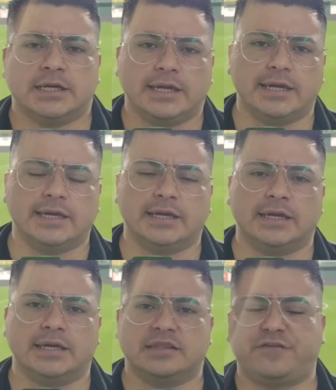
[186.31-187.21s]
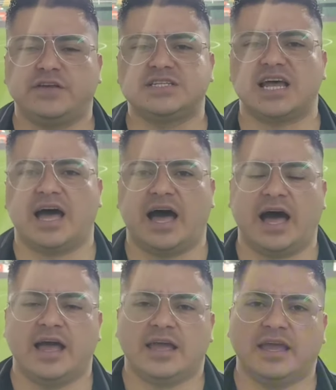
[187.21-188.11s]
Eh,
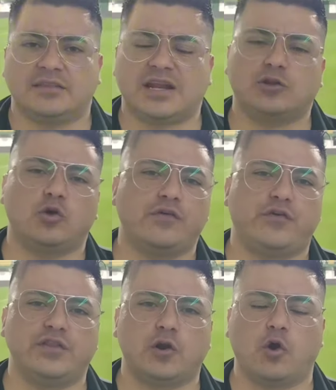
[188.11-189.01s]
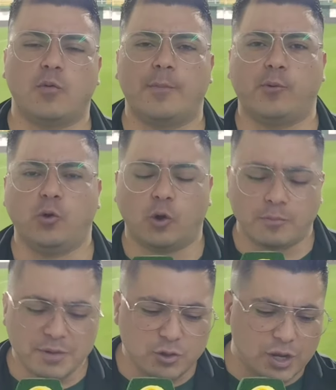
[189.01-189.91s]
defensa eh, trató de defenderlo como pudo.
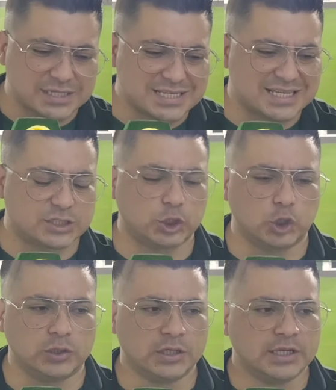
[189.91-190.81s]
Me dio la sensación